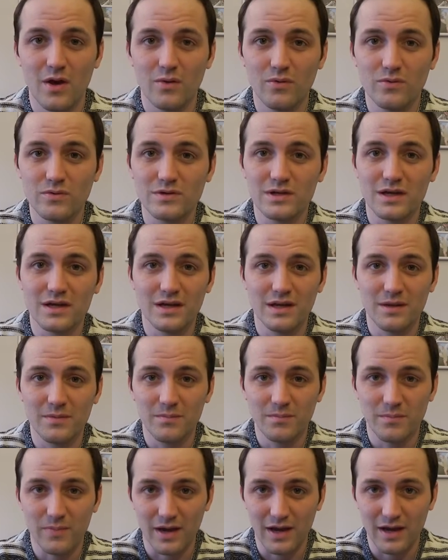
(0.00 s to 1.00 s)
unter
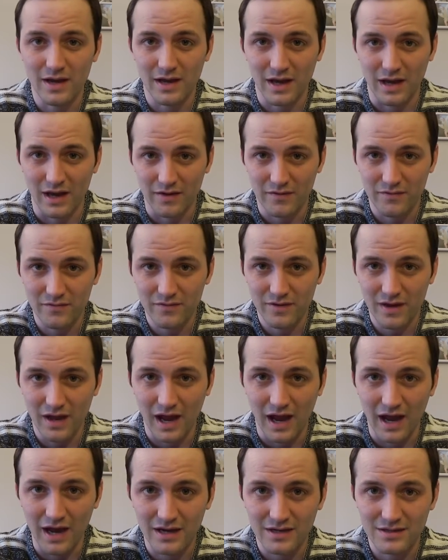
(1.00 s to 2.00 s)
dem Paragraphen
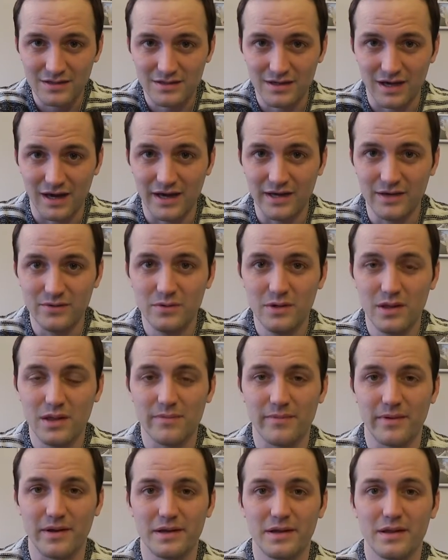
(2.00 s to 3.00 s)

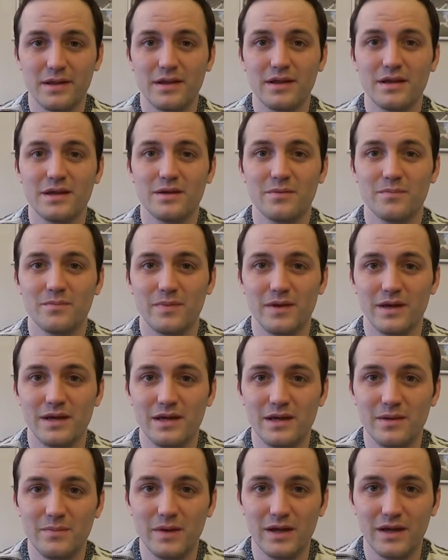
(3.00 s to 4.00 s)
823
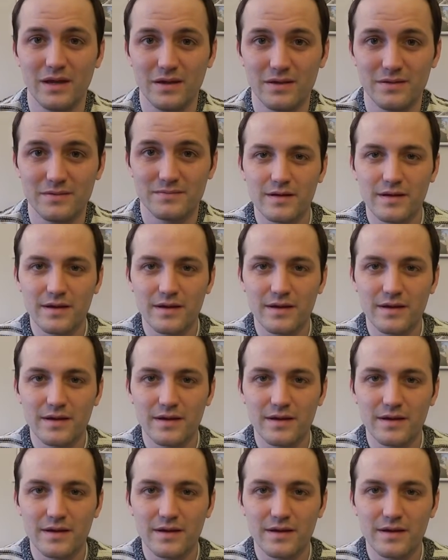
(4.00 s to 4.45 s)
BGB.